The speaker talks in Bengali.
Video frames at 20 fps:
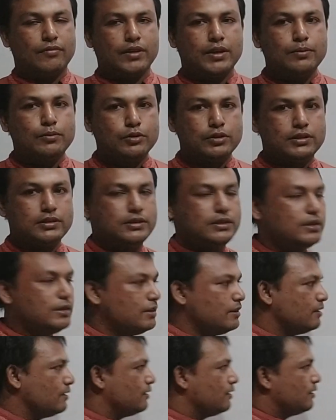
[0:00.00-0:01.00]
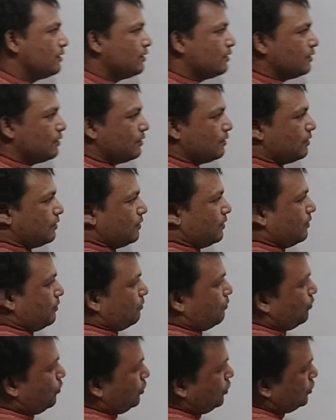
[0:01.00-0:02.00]
কি বলতেছি
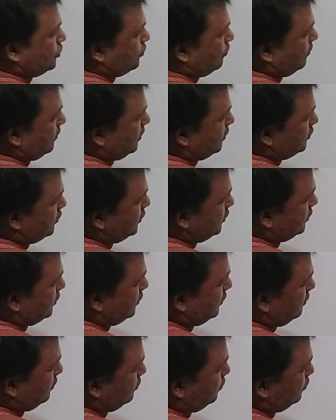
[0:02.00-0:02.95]
মৌলিক সংখ্যা শেষে